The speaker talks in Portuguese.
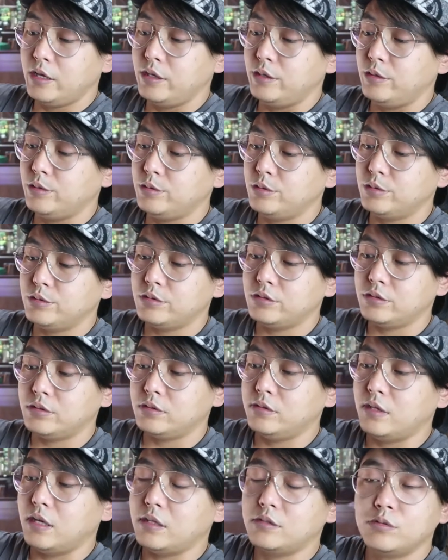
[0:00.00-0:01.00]
e
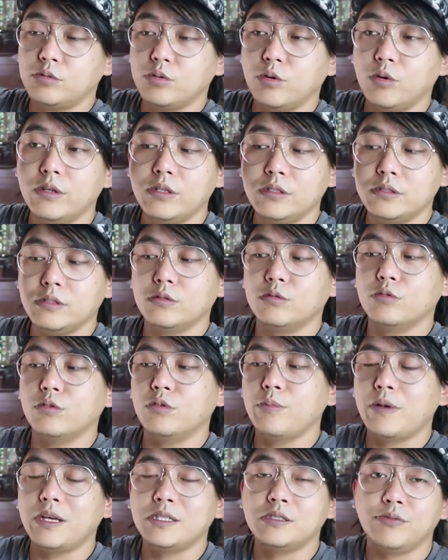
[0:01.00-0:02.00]
os da Sony são
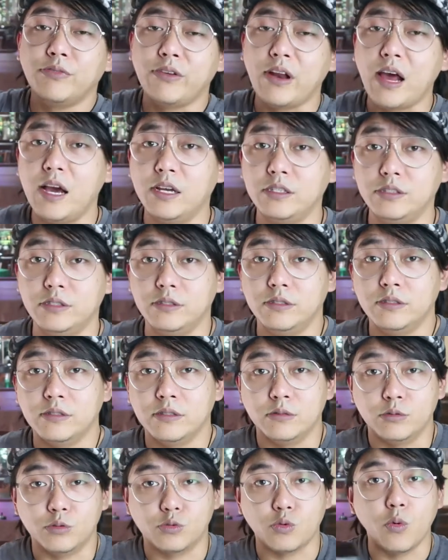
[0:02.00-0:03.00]
tudo mais
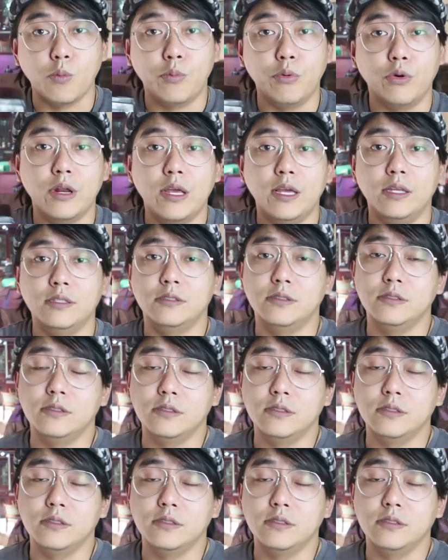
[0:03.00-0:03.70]
frágeis, os componentes.